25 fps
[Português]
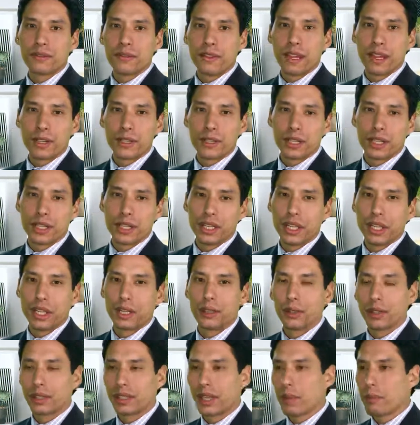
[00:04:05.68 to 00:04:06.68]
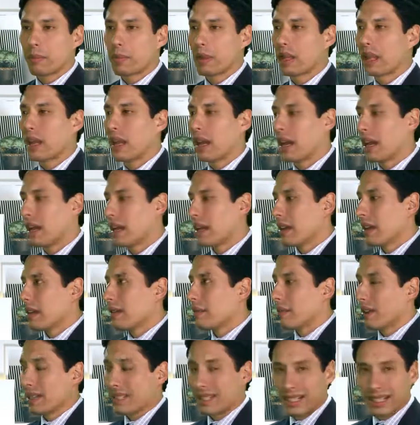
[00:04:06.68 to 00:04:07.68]
vem adquirindo até pela
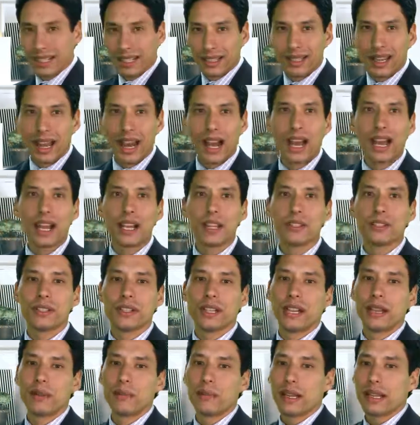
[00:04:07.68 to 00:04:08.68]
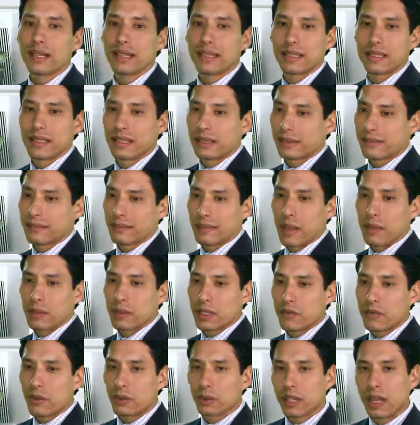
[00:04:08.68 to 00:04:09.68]
facilidade, né? Mas temos
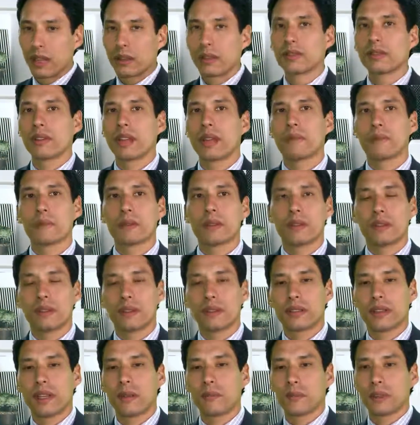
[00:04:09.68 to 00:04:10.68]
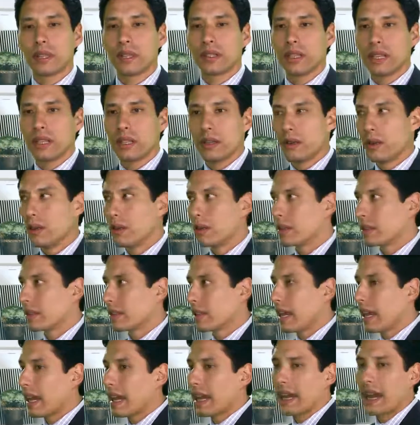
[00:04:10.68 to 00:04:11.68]
que voltar ao tempo, a tempos anteriores,
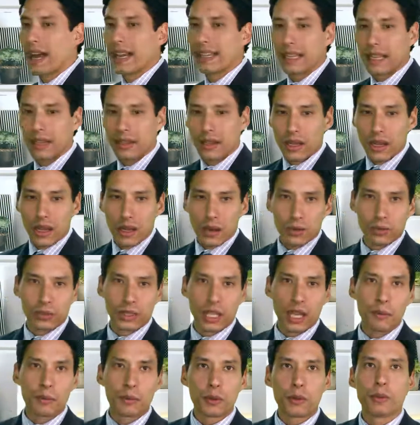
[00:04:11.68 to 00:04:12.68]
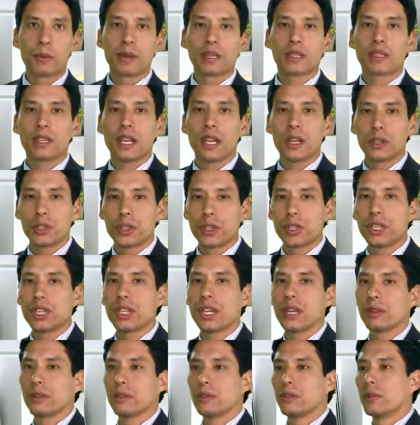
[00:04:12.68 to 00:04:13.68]
né? A, o tempo que o paciente
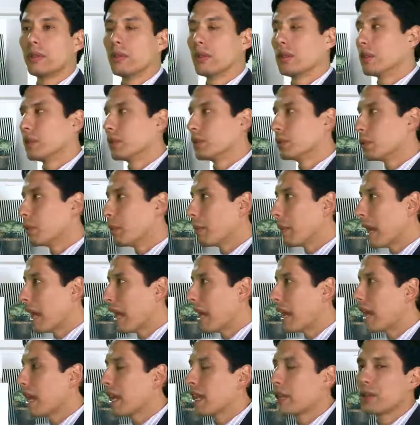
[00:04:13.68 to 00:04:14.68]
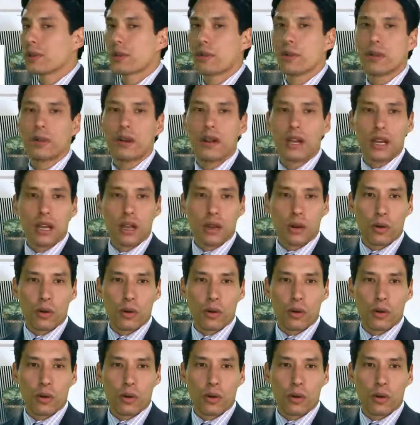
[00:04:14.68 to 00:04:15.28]
ia no, no médico,